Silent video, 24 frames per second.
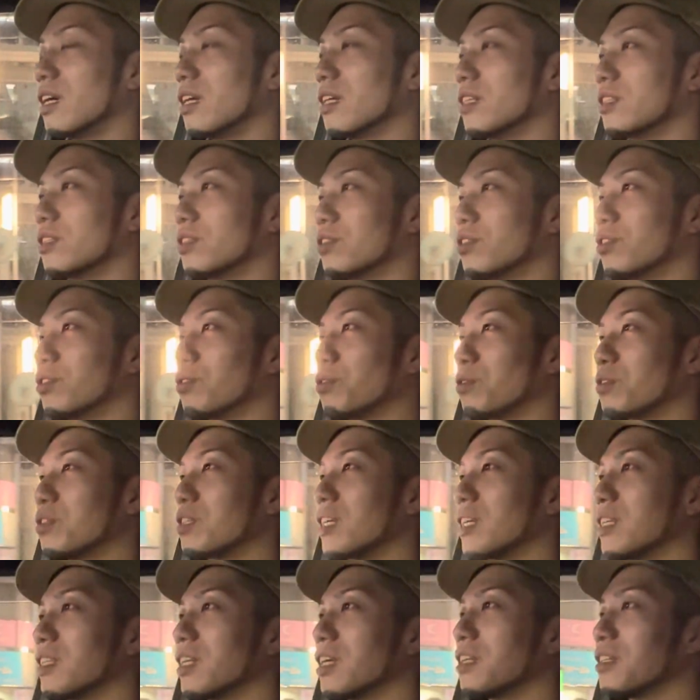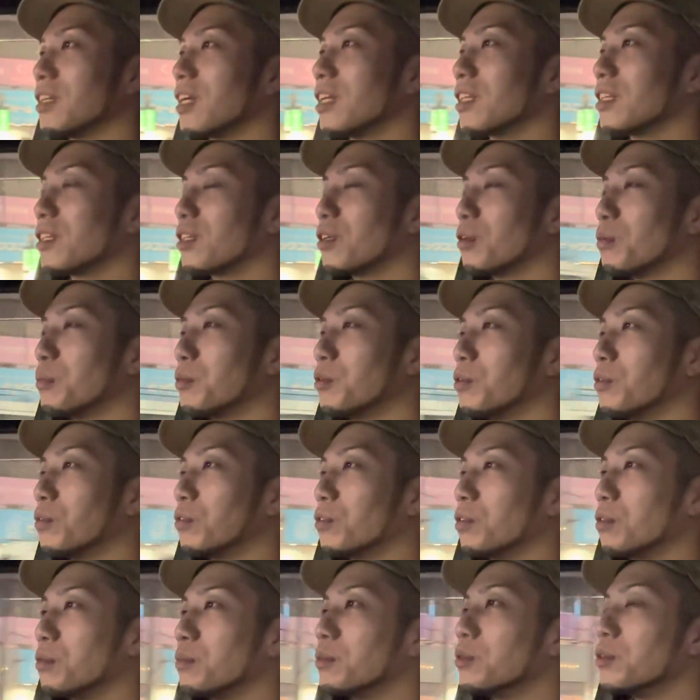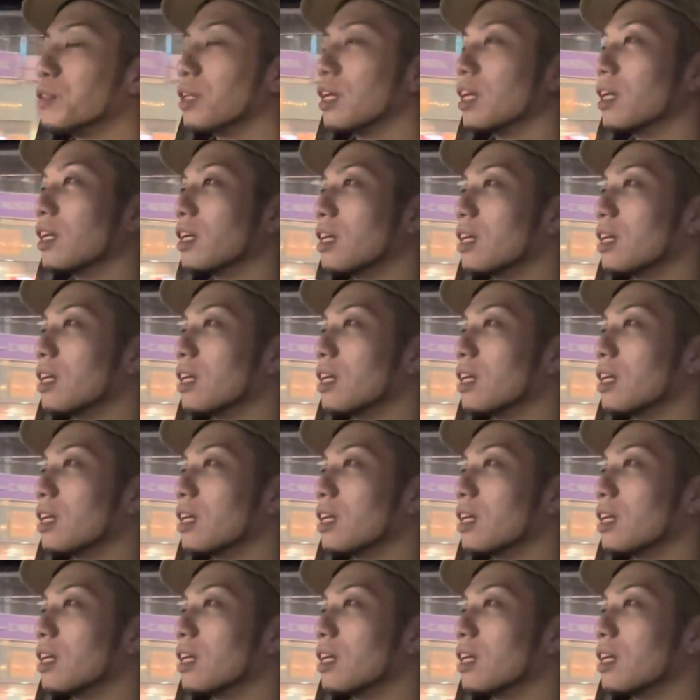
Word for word: 数字取りづらくなるなって思うと思うね